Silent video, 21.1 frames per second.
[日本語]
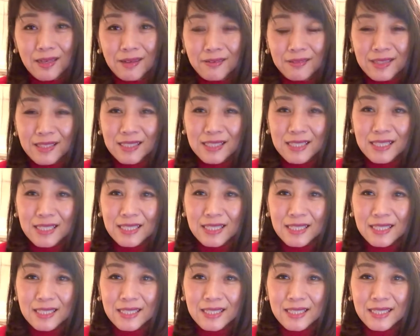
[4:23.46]

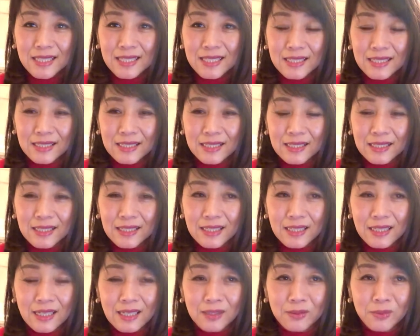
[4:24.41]
私
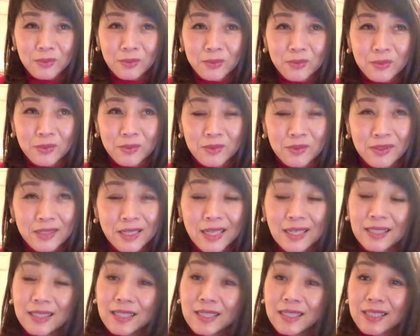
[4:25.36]
あの
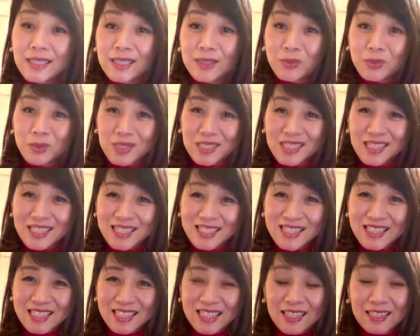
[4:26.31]
中田英寿
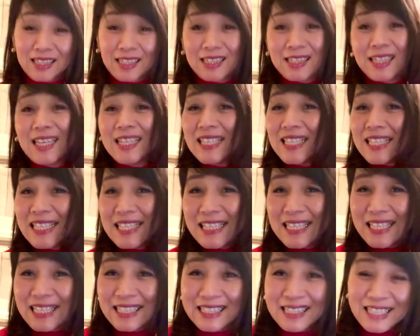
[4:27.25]
さんが大好き
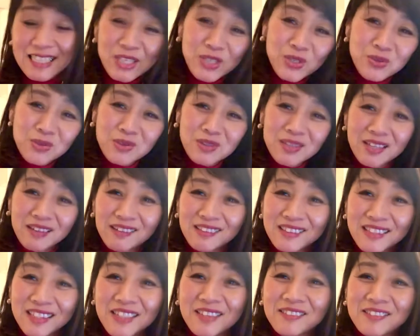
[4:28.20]
なんですってこう
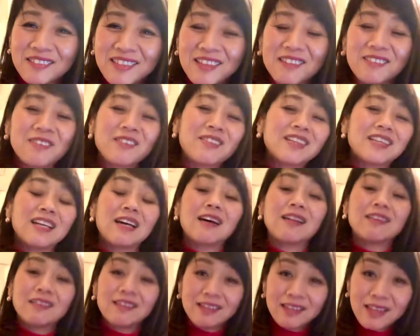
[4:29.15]
やって言ってる時が
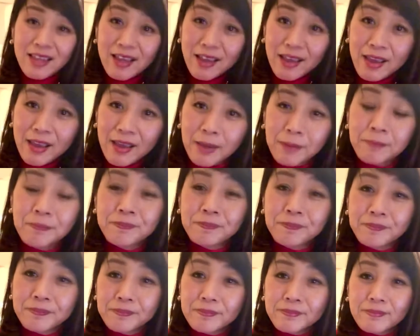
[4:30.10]
あって
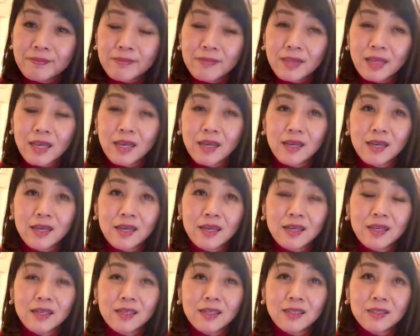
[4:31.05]

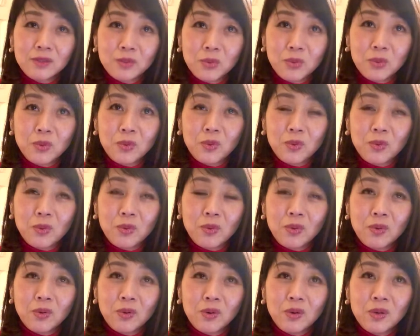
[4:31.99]
そ
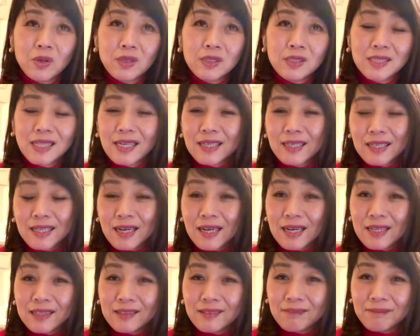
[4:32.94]
う
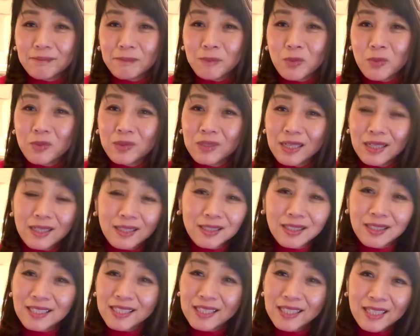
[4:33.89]
サッカーもう中
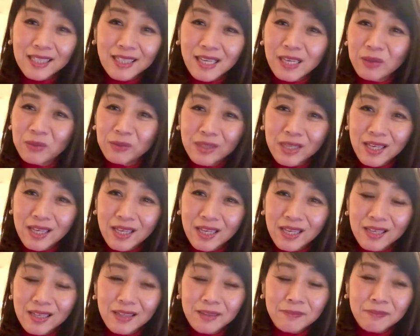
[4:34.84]
田寿だよ
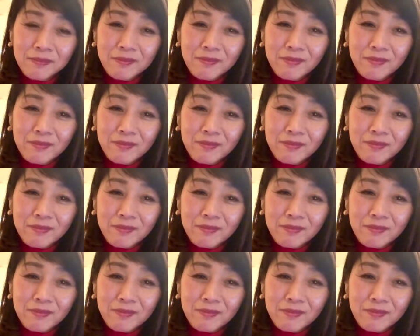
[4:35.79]
ねっ